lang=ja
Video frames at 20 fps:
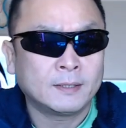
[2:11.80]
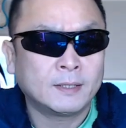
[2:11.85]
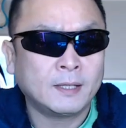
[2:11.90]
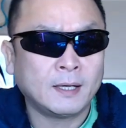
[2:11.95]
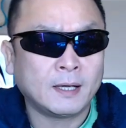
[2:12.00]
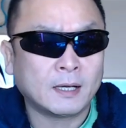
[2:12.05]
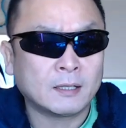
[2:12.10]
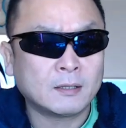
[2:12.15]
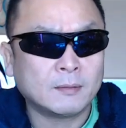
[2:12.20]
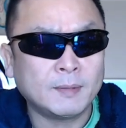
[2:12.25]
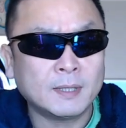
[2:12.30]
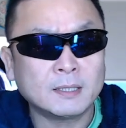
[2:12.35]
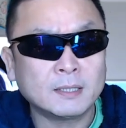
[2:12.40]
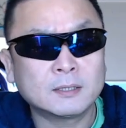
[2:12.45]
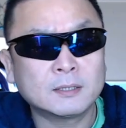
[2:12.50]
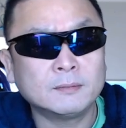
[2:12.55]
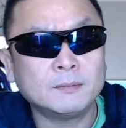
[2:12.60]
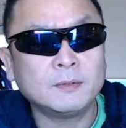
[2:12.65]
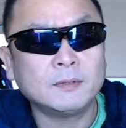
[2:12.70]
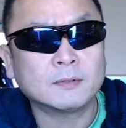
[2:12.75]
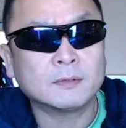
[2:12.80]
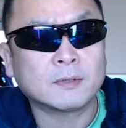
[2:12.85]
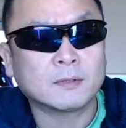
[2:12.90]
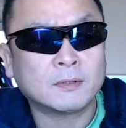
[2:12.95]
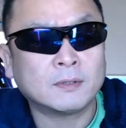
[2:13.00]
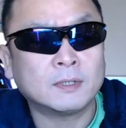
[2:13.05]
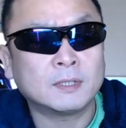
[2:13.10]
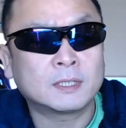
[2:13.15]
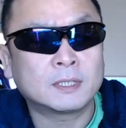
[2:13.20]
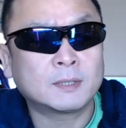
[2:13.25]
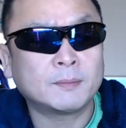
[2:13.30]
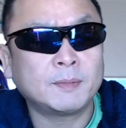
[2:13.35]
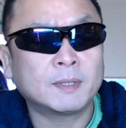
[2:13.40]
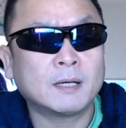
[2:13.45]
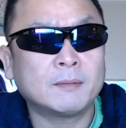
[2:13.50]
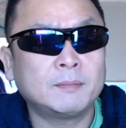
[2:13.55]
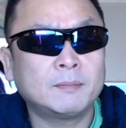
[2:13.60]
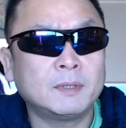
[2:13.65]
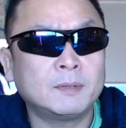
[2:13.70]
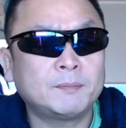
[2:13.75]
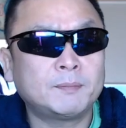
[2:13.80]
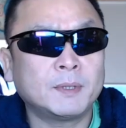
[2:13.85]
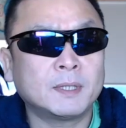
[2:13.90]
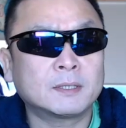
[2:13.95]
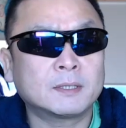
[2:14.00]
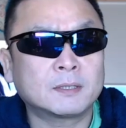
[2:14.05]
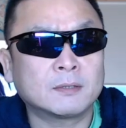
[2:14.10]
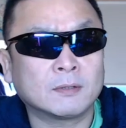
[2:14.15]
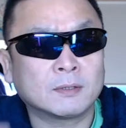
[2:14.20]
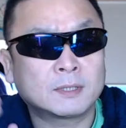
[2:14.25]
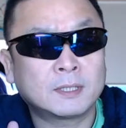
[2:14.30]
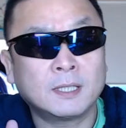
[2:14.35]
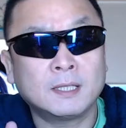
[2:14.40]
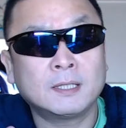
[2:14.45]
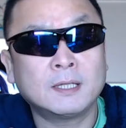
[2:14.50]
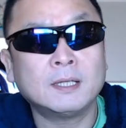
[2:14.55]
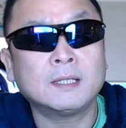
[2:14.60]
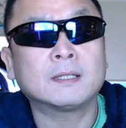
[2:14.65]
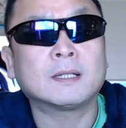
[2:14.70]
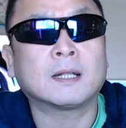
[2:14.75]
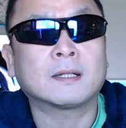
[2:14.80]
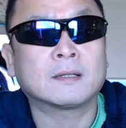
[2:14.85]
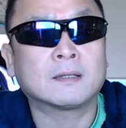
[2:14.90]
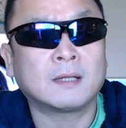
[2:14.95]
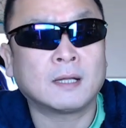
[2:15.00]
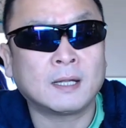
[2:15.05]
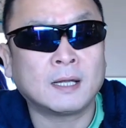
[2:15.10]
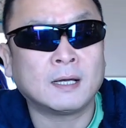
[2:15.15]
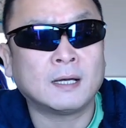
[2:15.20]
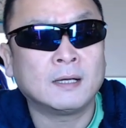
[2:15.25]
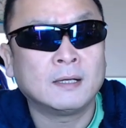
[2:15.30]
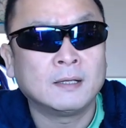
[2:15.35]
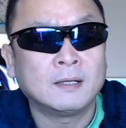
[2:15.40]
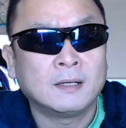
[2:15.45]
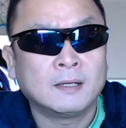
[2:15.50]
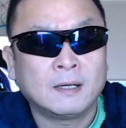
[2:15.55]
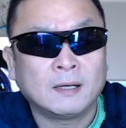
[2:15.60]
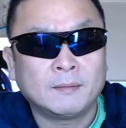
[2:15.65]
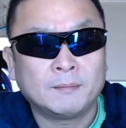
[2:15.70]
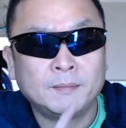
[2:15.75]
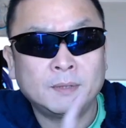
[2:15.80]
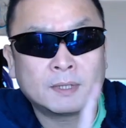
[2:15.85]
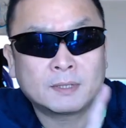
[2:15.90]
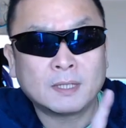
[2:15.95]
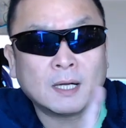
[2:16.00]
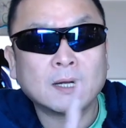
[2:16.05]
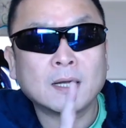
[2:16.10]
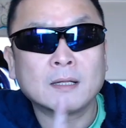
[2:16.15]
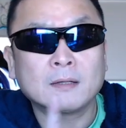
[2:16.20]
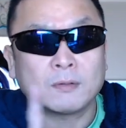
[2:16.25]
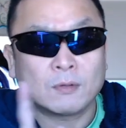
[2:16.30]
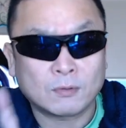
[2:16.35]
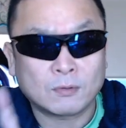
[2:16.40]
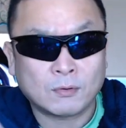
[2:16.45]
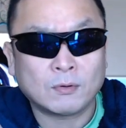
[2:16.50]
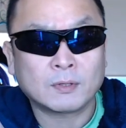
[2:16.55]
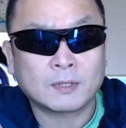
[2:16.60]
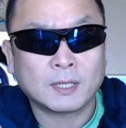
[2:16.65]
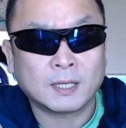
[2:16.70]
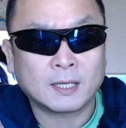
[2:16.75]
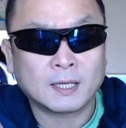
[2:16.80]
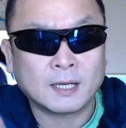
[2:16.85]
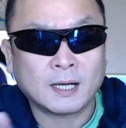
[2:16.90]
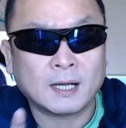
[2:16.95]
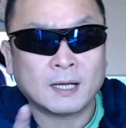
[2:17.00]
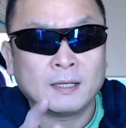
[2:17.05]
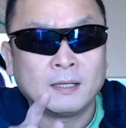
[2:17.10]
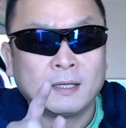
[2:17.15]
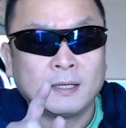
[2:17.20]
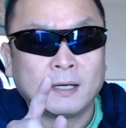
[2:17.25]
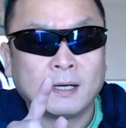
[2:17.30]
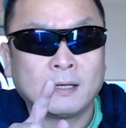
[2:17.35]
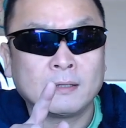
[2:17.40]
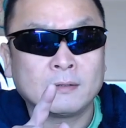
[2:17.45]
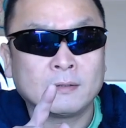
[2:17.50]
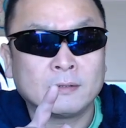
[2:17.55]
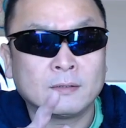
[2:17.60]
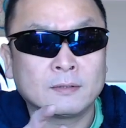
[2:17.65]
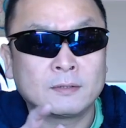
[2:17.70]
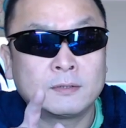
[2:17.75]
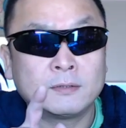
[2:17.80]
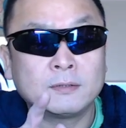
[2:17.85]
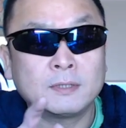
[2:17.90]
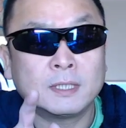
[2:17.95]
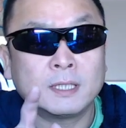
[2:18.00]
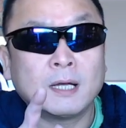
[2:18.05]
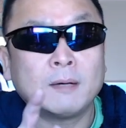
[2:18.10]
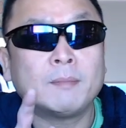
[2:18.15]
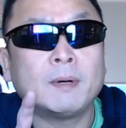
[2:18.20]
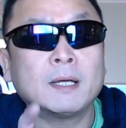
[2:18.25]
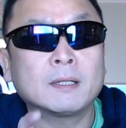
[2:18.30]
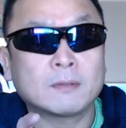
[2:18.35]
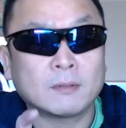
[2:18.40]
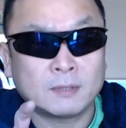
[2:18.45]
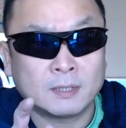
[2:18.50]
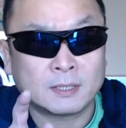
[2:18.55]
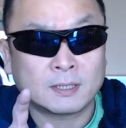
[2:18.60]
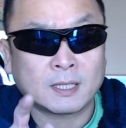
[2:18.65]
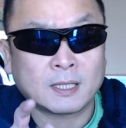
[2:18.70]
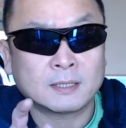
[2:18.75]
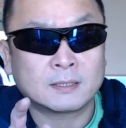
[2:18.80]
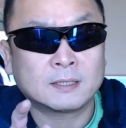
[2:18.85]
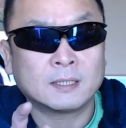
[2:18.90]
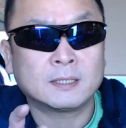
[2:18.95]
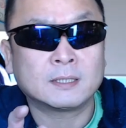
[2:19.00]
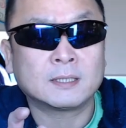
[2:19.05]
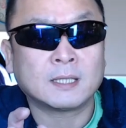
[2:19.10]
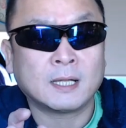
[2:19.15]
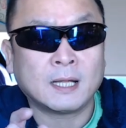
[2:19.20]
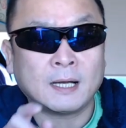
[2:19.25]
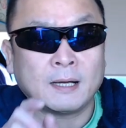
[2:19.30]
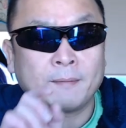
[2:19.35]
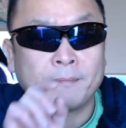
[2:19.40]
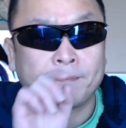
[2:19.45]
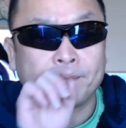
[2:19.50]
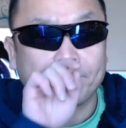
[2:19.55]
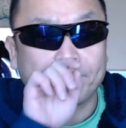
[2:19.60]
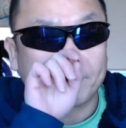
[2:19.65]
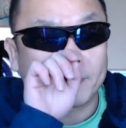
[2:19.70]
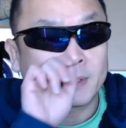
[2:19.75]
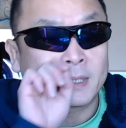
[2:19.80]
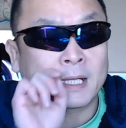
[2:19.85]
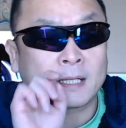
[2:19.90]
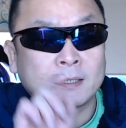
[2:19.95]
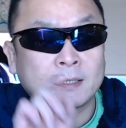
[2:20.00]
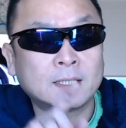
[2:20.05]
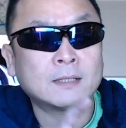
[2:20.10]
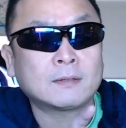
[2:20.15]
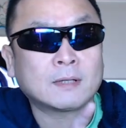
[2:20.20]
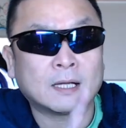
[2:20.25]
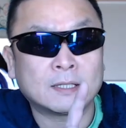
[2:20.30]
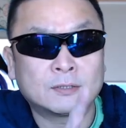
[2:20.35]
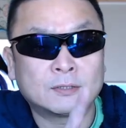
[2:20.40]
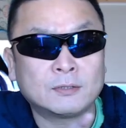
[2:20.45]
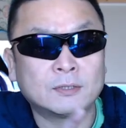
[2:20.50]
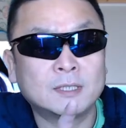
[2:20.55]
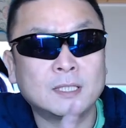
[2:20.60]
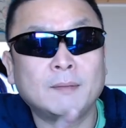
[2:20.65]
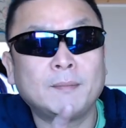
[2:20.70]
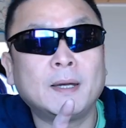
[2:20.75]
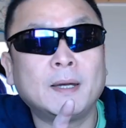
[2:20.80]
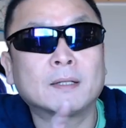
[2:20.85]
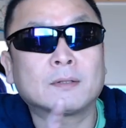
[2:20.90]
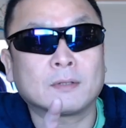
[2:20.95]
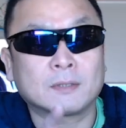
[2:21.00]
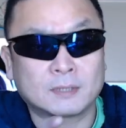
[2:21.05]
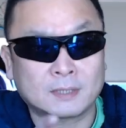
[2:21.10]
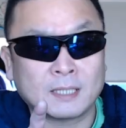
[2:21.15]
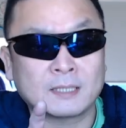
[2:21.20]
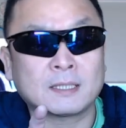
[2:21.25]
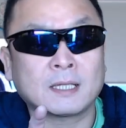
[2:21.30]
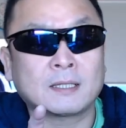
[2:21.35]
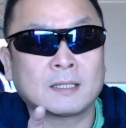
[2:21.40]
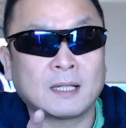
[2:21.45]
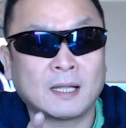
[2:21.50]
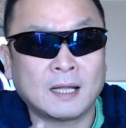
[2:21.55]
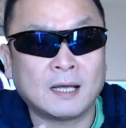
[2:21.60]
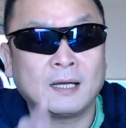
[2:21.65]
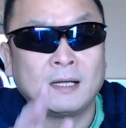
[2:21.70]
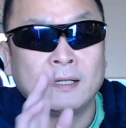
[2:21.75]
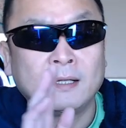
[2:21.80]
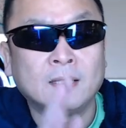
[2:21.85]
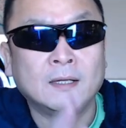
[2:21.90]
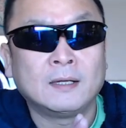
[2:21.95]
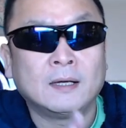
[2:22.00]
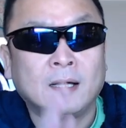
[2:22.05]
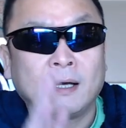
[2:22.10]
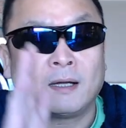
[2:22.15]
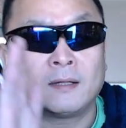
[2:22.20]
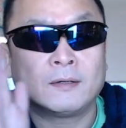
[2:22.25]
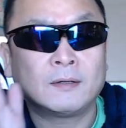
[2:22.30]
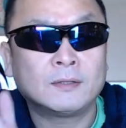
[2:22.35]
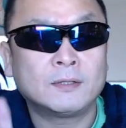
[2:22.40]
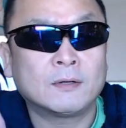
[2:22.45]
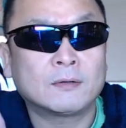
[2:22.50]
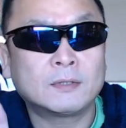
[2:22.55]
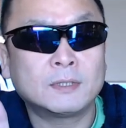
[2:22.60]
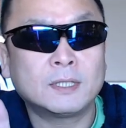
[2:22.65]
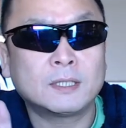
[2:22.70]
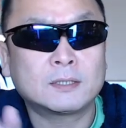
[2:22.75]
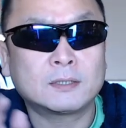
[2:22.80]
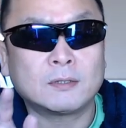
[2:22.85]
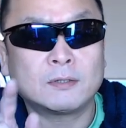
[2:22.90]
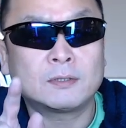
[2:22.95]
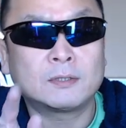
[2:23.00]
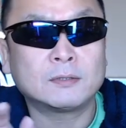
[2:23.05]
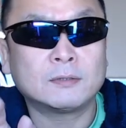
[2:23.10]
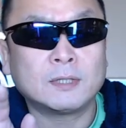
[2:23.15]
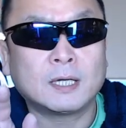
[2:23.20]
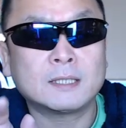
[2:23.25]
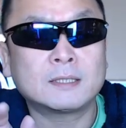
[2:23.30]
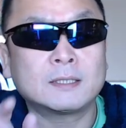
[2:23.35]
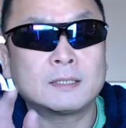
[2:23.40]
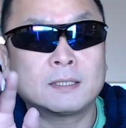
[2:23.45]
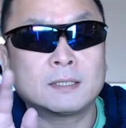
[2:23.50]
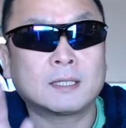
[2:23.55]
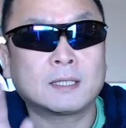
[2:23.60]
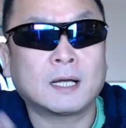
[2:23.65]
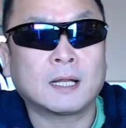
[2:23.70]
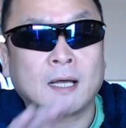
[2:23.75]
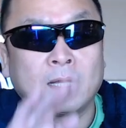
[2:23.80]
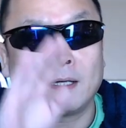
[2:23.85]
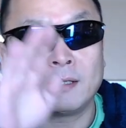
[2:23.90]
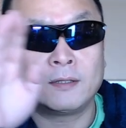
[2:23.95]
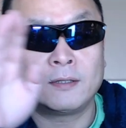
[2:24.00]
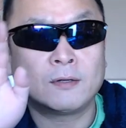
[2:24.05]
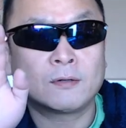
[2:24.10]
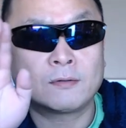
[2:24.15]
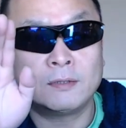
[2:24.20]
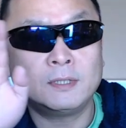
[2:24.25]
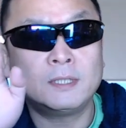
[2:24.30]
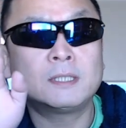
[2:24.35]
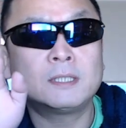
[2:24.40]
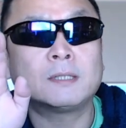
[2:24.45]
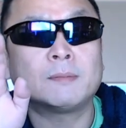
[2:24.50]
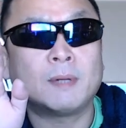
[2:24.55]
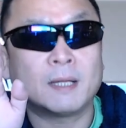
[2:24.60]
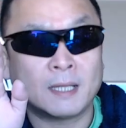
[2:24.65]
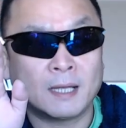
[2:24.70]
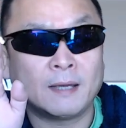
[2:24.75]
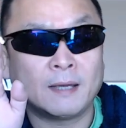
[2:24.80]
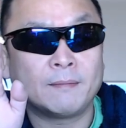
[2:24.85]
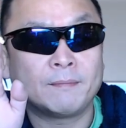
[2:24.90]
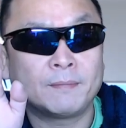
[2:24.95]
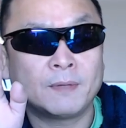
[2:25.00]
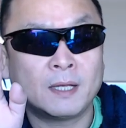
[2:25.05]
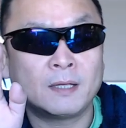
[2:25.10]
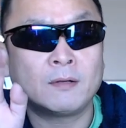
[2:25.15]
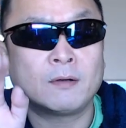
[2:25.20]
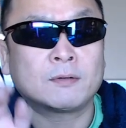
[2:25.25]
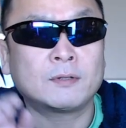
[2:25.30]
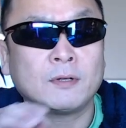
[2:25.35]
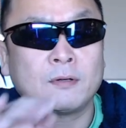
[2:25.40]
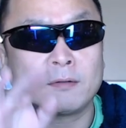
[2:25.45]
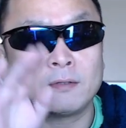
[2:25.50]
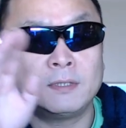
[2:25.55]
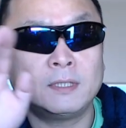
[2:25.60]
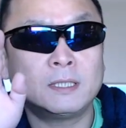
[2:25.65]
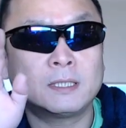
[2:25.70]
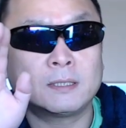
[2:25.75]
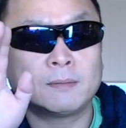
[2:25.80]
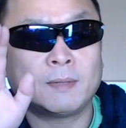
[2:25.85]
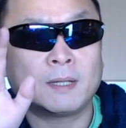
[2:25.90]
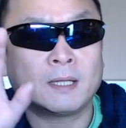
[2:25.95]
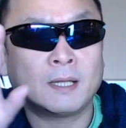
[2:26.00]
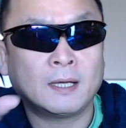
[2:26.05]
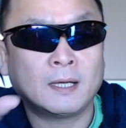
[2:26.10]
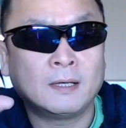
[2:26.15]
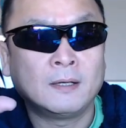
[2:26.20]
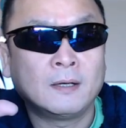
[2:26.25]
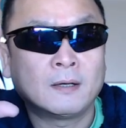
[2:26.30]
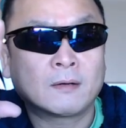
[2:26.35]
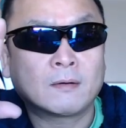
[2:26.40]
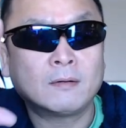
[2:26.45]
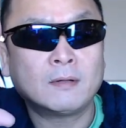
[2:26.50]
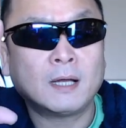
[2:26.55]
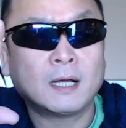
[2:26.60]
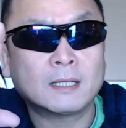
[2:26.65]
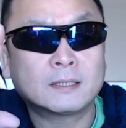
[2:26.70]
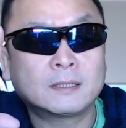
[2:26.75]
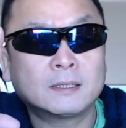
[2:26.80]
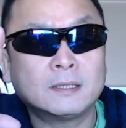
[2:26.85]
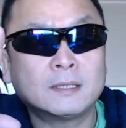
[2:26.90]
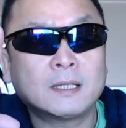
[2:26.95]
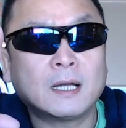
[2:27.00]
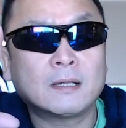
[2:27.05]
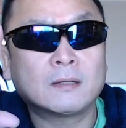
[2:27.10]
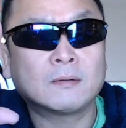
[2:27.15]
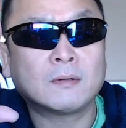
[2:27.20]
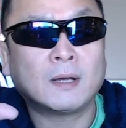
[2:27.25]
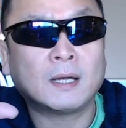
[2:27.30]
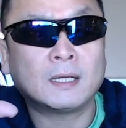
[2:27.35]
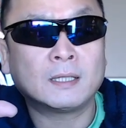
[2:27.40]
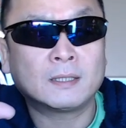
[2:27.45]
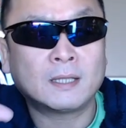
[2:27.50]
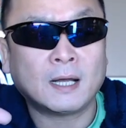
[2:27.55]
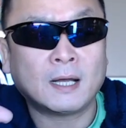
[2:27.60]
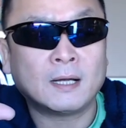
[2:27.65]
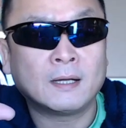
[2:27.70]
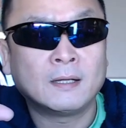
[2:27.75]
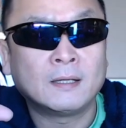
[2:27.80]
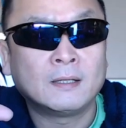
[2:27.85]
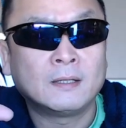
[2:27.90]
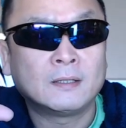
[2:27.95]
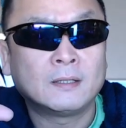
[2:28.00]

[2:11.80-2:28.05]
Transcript: でアドバンスモードの1メガ BPS の制限だったら3日間の合計があの 10GB に達成したら達成というか 10GB を使っちゃったらあの翌日の18時から翌2時まで、ね、翌々2時までこの8時間の間